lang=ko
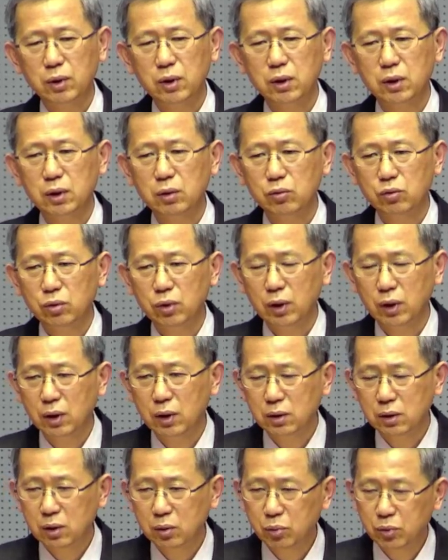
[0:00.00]
지금 우리에게
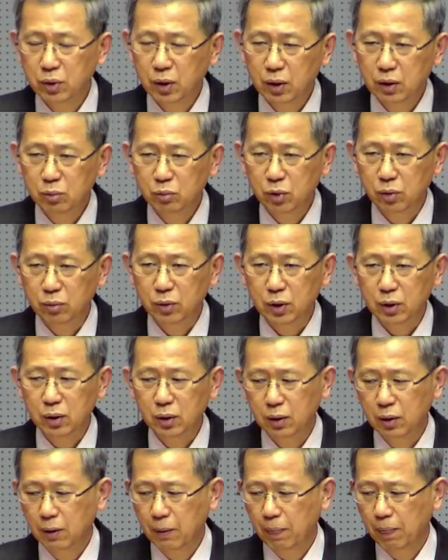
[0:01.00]
있어서 필요한 건
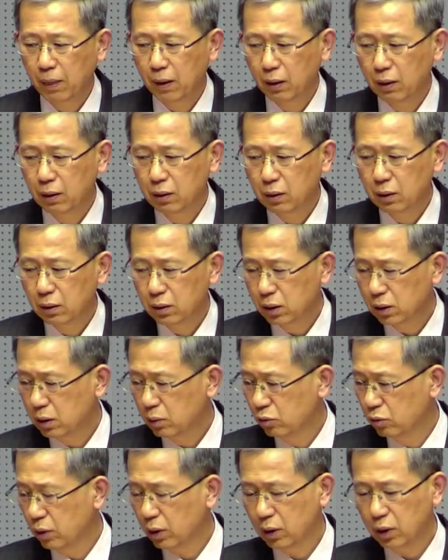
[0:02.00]
뭡니까?
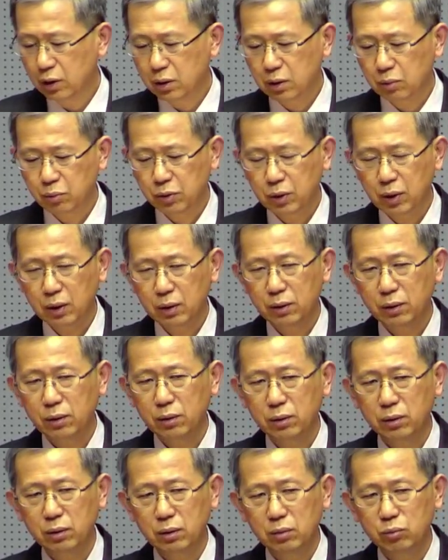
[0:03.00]
지금 우리에게 있어서 필요한
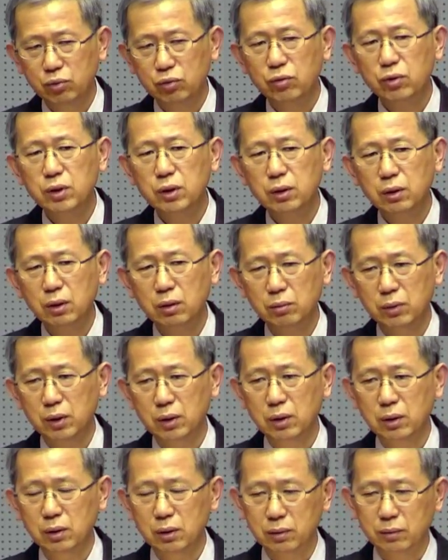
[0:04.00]
것은요. 부르짖는
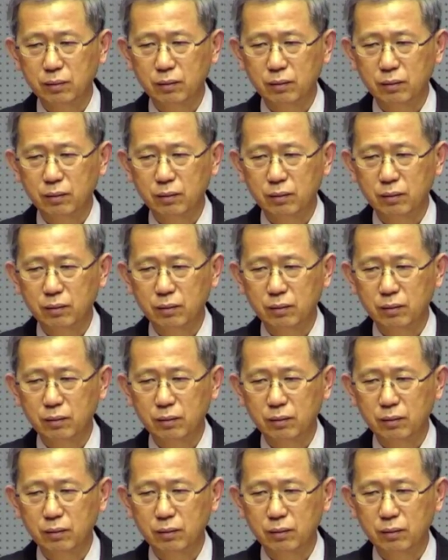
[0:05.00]
겁니다.